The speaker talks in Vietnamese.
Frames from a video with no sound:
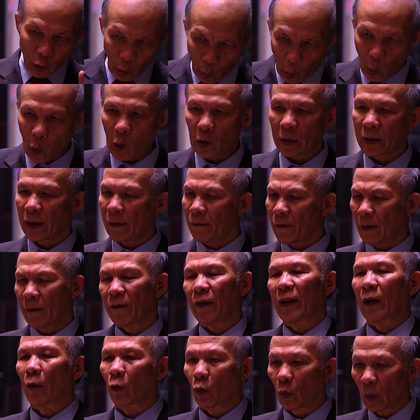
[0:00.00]
lỗ thì anh vẫn
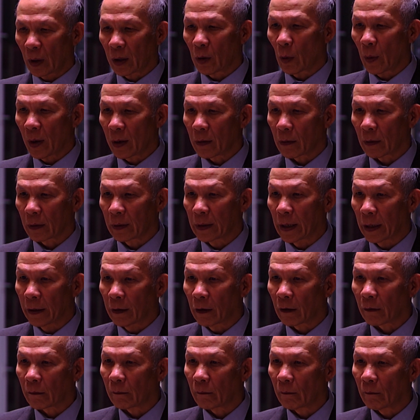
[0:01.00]
phải đóng cái thuế cho nhà
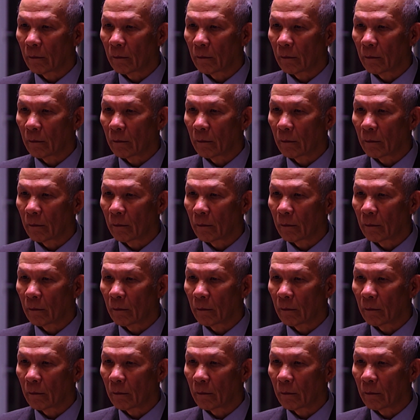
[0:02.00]
nước.